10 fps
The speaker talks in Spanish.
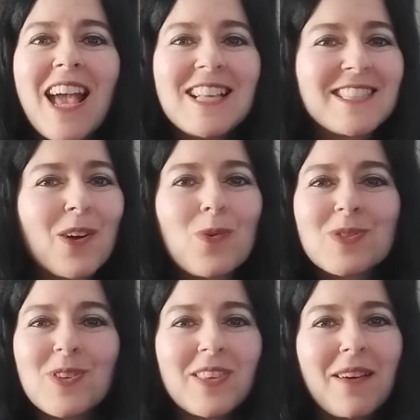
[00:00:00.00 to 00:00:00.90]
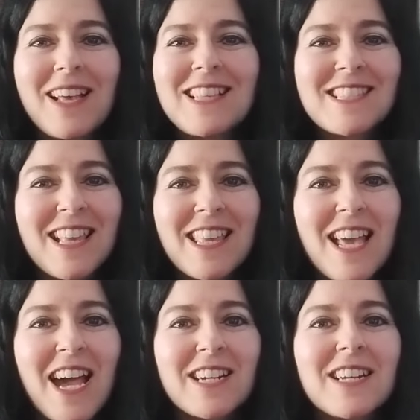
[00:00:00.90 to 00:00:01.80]
Este curso te va a
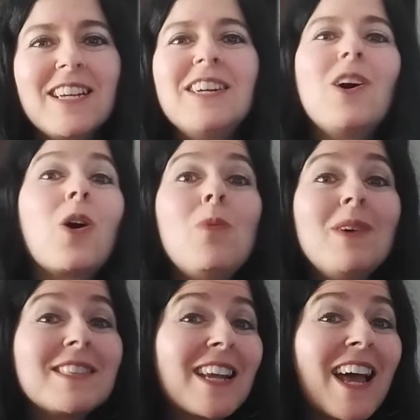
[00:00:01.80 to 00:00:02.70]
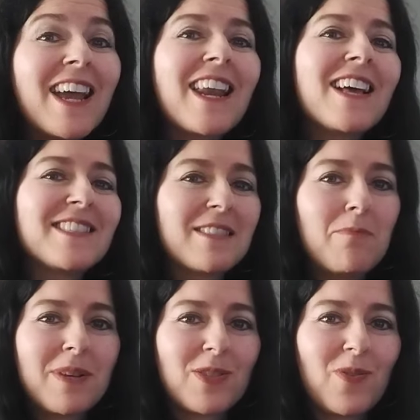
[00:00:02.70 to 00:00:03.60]
enseñar cómo atraer a
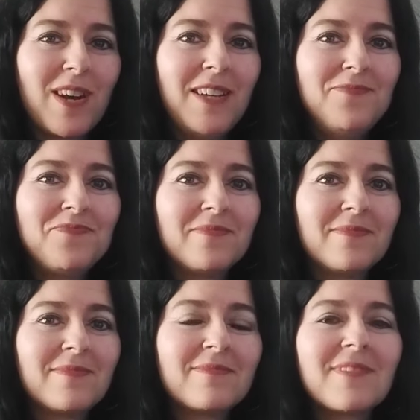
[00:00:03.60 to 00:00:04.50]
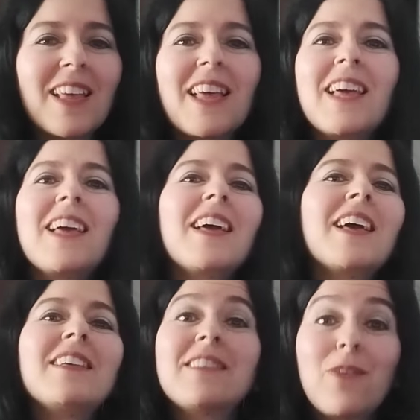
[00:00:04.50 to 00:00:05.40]
esta persona
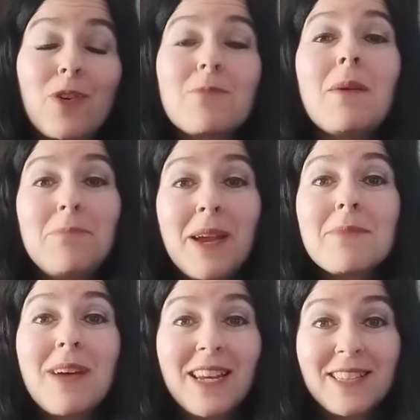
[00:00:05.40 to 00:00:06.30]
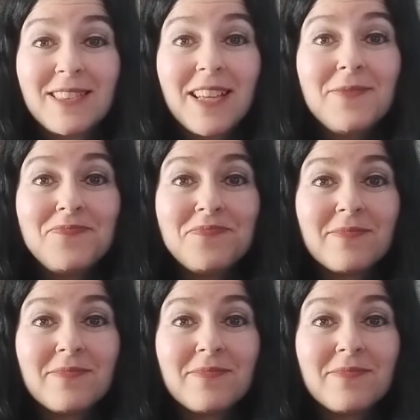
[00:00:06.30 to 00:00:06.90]
de forma permanente,